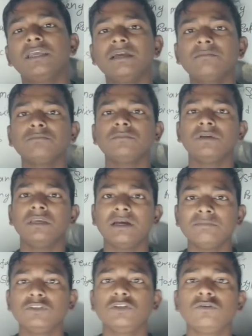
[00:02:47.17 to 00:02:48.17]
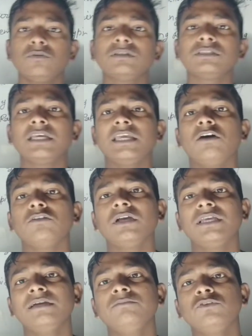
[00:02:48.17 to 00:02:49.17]
एम एम जीरो वन से क्या होता
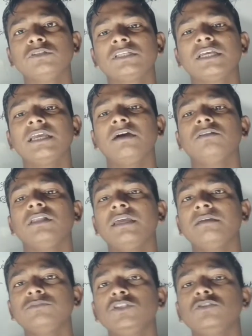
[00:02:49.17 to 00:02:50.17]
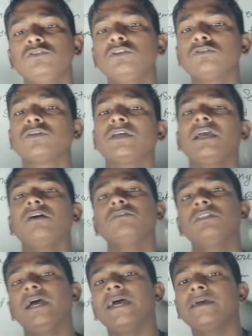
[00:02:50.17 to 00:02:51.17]
है एम वन से क्या होता है एम जीरो जीरो से क्या
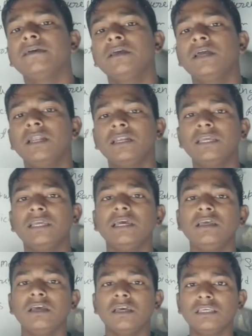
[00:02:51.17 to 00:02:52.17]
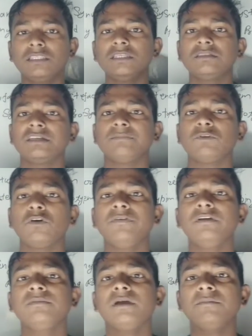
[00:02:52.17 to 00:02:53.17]
होता है ठीक है इसी सब
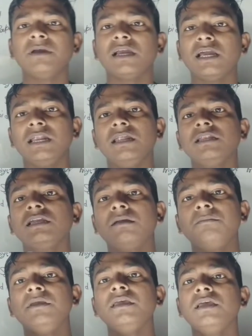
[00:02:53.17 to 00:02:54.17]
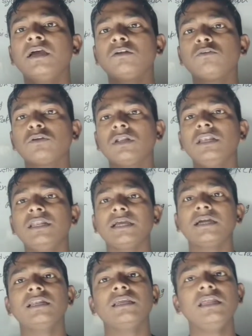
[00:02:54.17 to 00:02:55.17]
टॉपिक पे हमें कैड एंड कैम में टोटल
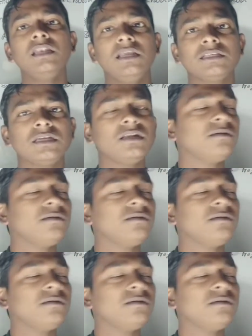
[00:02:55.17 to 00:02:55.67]
लेकर के लेसन